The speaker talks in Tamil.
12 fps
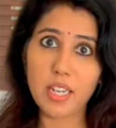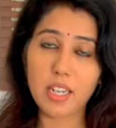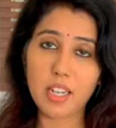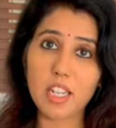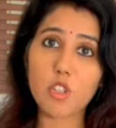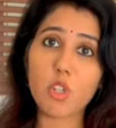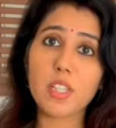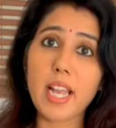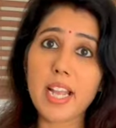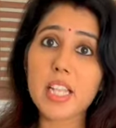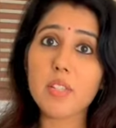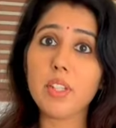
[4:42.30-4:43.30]
இல்லை ஸோ
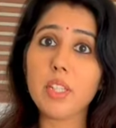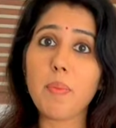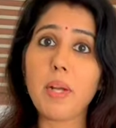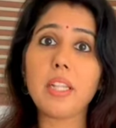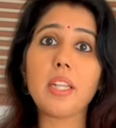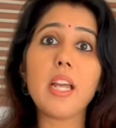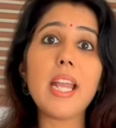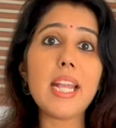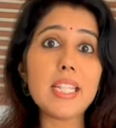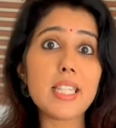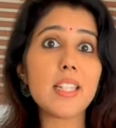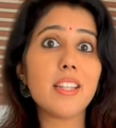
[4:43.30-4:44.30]
சைஸ் வந்து பார்த்தீங்கன்னா
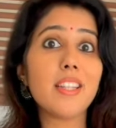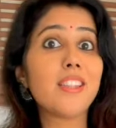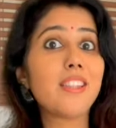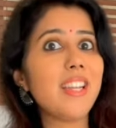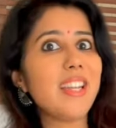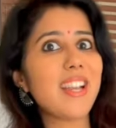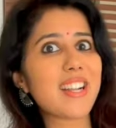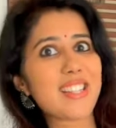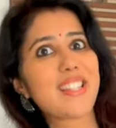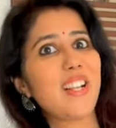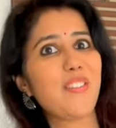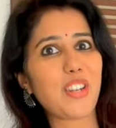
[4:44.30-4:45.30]
எஸ்லேருந்து த்ரீ
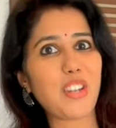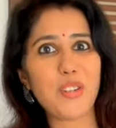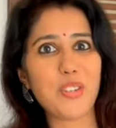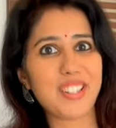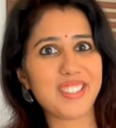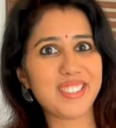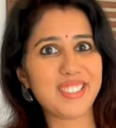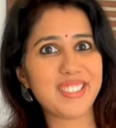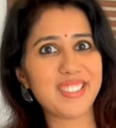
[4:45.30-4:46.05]
எக்ஸ்எல் வரைக்கும் இருக்குது